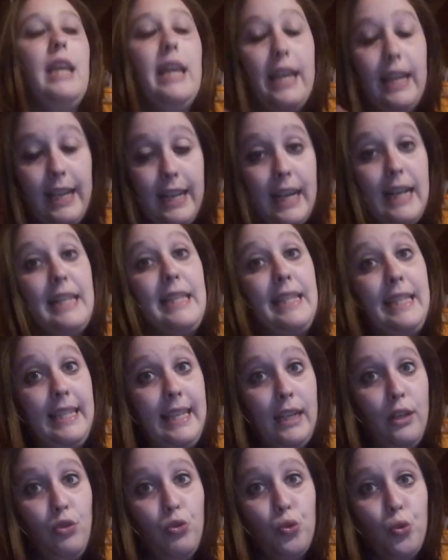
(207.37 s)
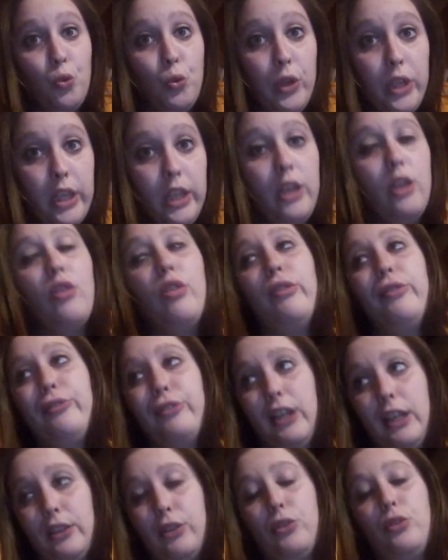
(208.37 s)
e grazie a lui ho
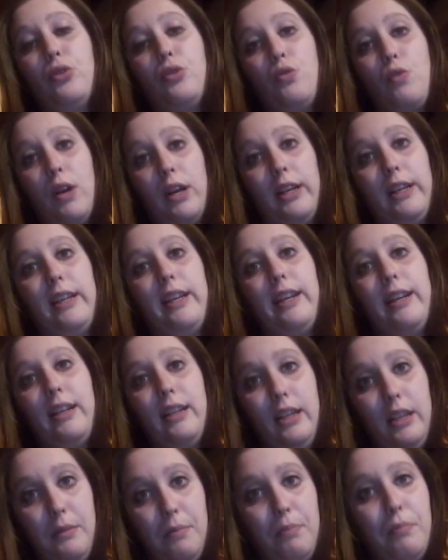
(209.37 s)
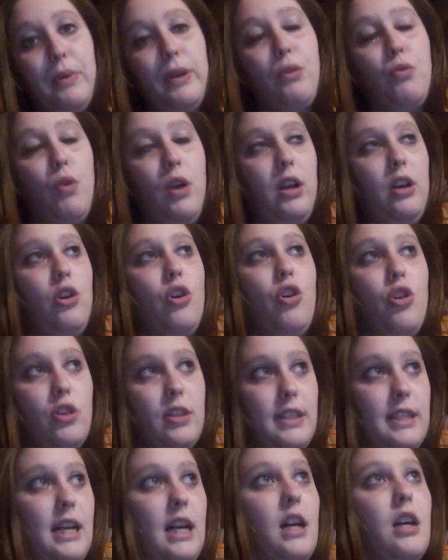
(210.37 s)
fatto qualche clip,
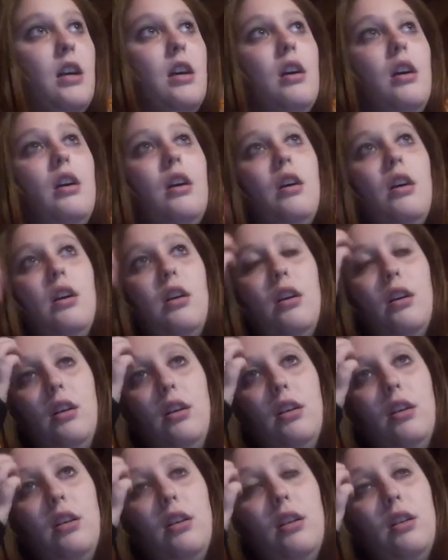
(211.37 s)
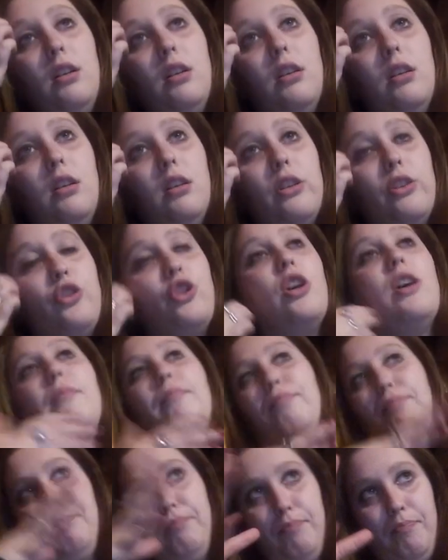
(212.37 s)
qualcosa, eh,
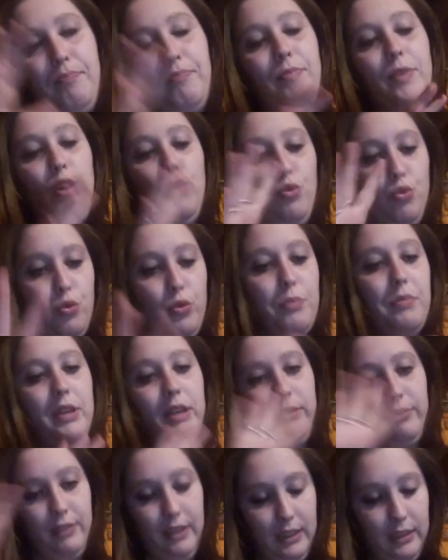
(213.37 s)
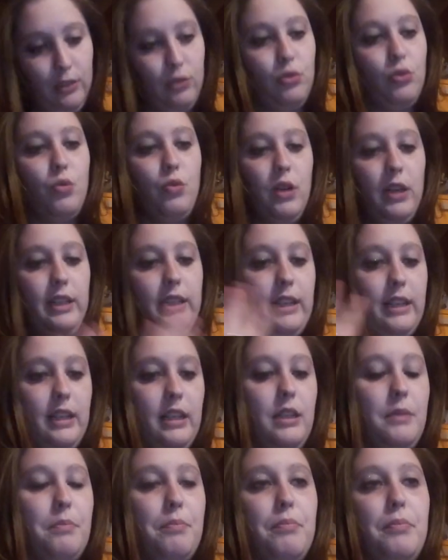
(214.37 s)
cioè lui mi ha fatto qualche
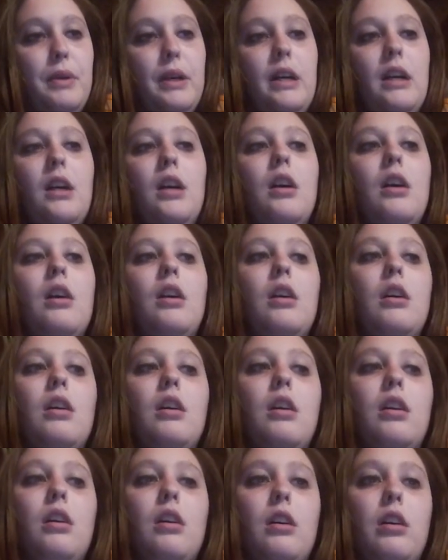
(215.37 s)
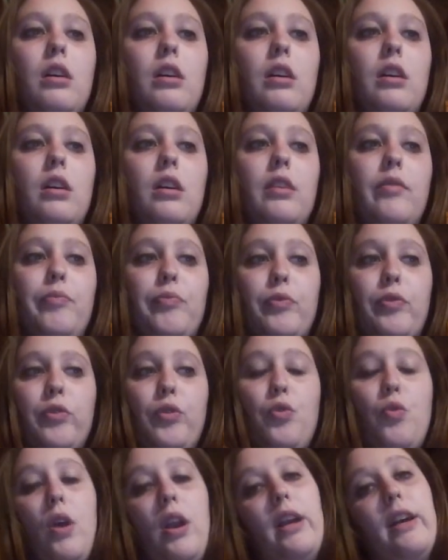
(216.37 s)
clip,
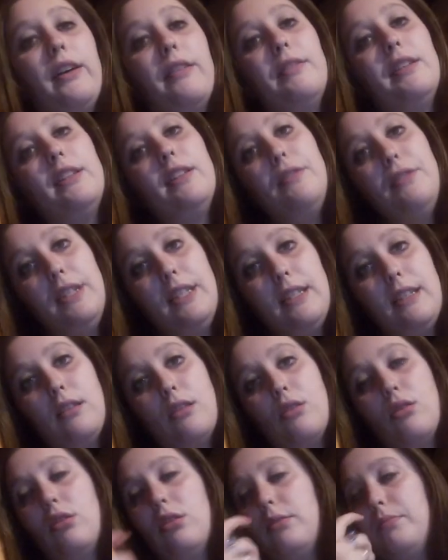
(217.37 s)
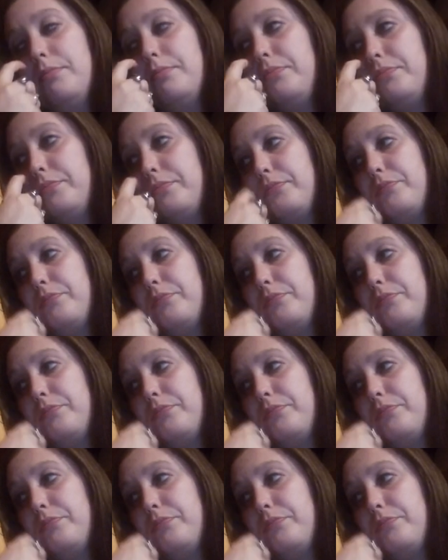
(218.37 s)
ehm, quelle che avete visto